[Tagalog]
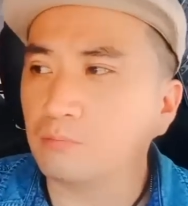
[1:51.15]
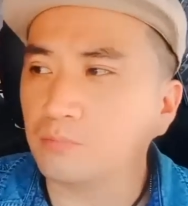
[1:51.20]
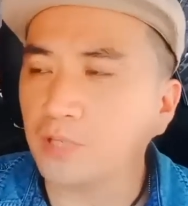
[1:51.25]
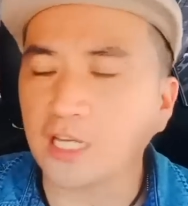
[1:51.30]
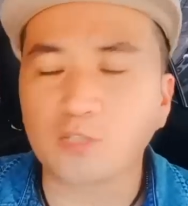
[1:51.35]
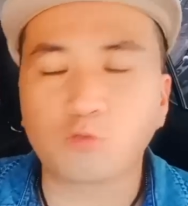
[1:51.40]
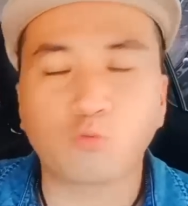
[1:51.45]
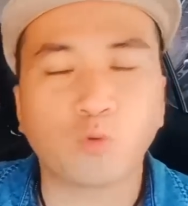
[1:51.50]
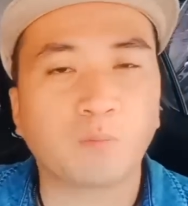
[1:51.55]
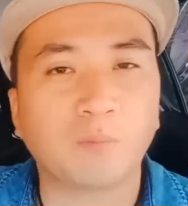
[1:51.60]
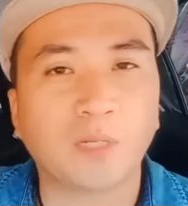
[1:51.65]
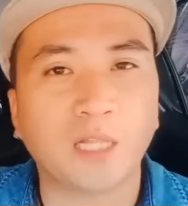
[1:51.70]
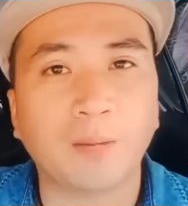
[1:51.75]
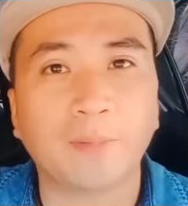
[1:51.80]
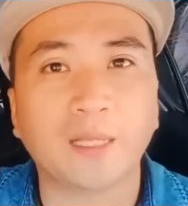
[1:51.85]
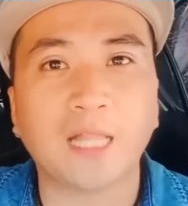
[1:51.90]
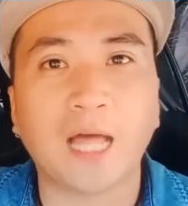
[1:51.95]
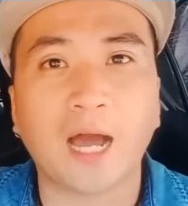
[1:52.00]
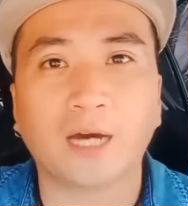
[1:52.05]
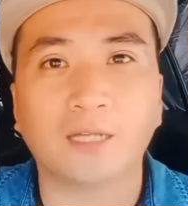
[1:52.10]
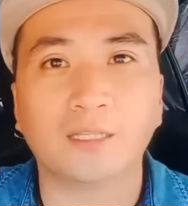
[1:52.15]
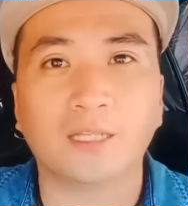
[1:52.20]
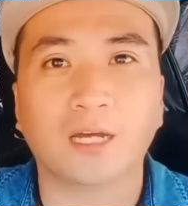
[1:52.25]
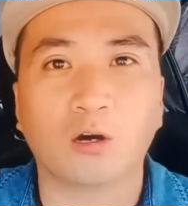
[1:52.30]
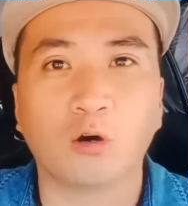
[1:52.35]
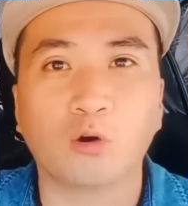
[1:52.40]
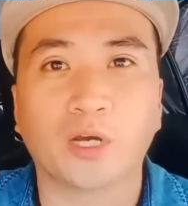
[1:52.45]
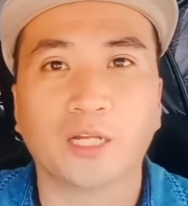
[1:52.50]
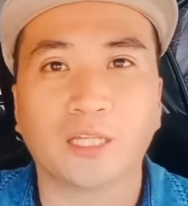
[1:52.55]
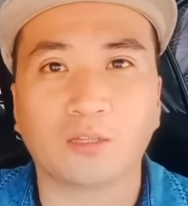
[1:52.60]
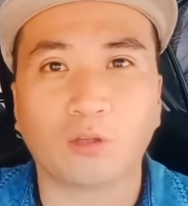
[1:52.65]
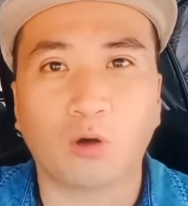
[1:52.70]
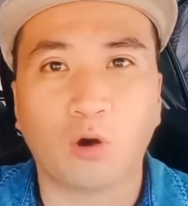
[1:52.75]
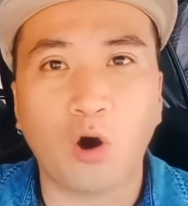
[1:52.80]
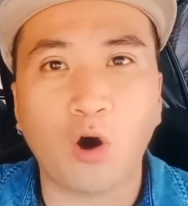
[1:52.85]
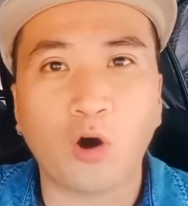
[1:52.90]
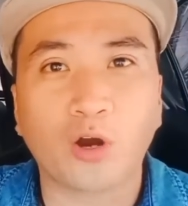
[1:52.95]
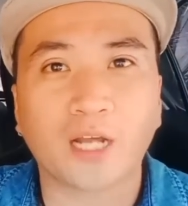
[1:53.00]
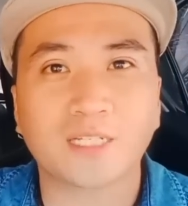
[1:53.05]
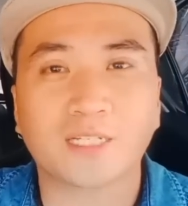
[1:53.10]
next week pala may lakad ako, ganitong
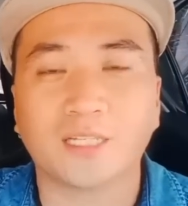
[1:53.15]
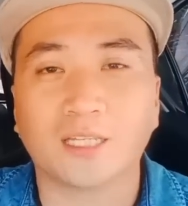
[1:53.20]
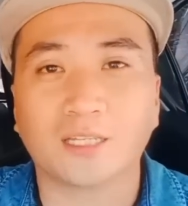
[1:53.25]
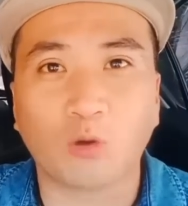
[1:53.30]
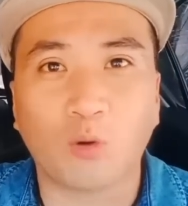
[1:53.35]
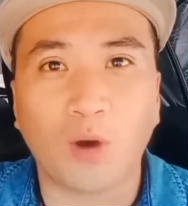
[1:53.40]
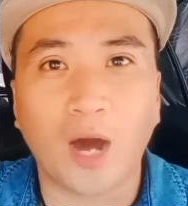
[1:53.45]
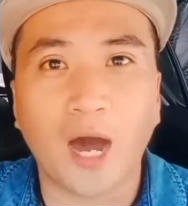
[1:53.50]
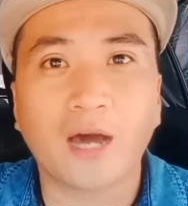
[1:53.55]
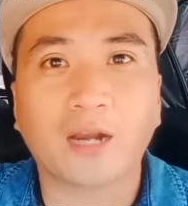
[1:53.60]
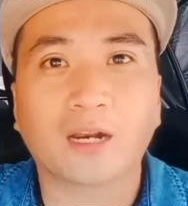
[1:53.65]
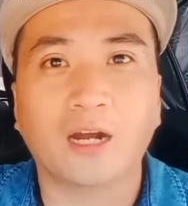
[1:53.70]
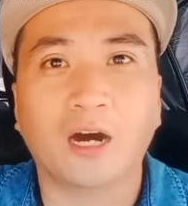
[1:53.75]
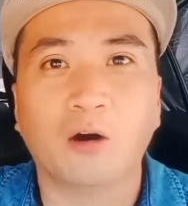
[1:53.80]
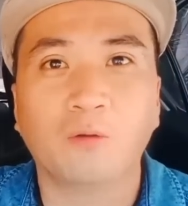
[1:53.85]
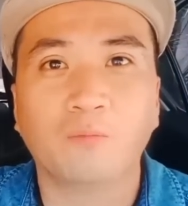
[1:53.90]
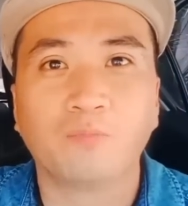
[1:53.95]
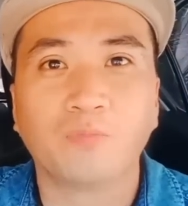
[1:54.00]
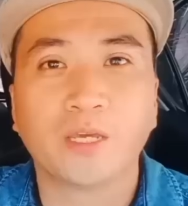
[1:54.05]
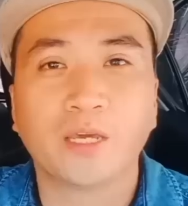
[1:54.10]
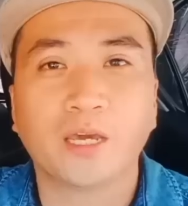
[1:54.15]
oras, ganitong araw.